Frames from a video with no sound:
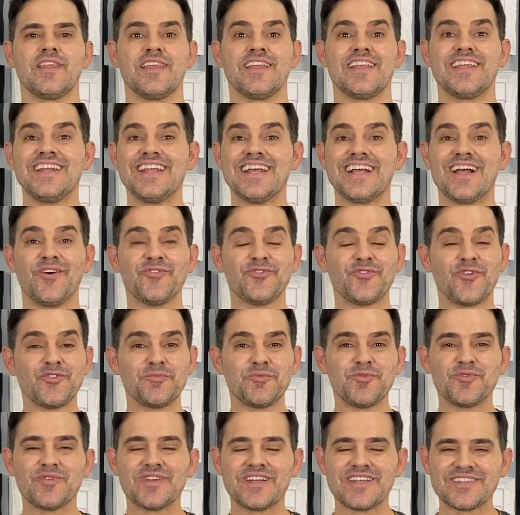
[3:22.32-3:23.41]
Que legal, todo
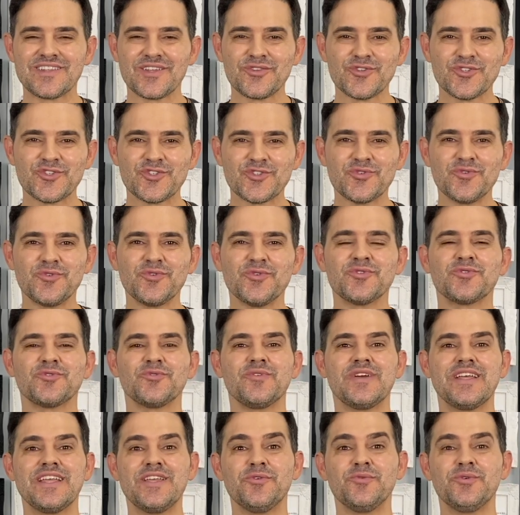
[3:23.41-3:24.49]
mundo cantando
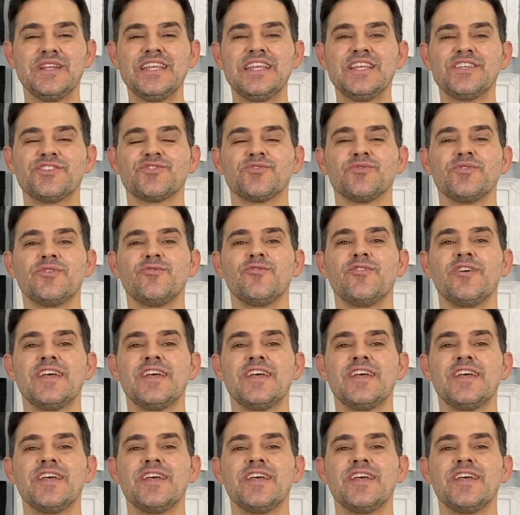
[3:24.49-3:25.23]
junto, em uníssono,